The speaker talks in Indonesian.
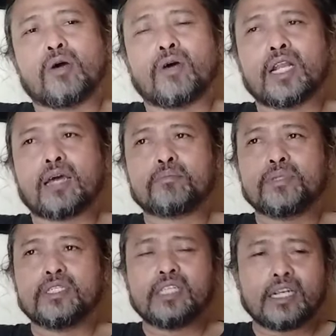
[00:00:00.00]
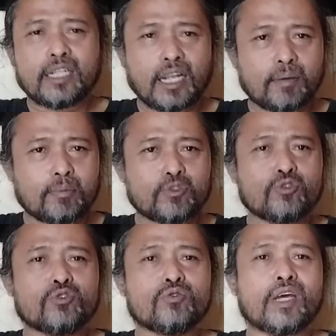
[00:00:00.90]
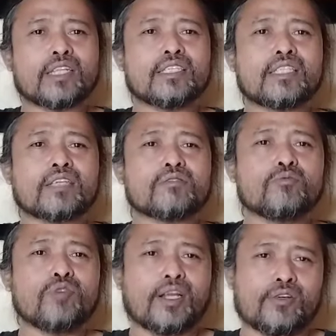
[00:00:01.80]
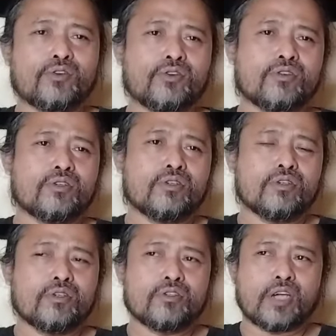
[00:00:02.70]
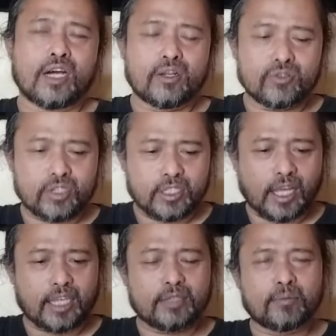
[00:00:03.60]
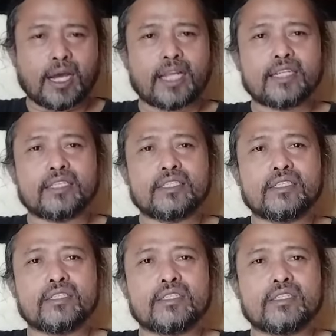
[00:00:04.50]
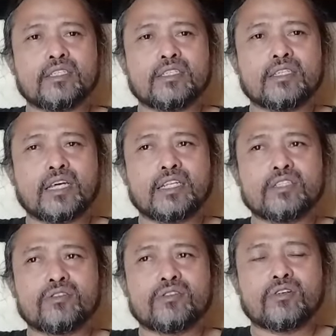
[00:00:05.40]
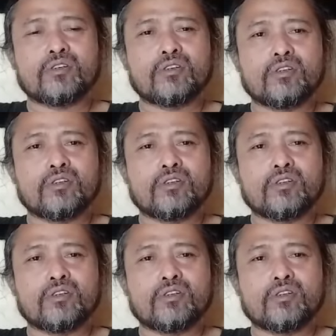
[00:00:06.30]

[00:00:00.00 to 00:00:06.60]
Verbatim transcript: bahwa Nabi ini adalah junjungan kita semua loh yang harus kita imani. Kan gitu loh.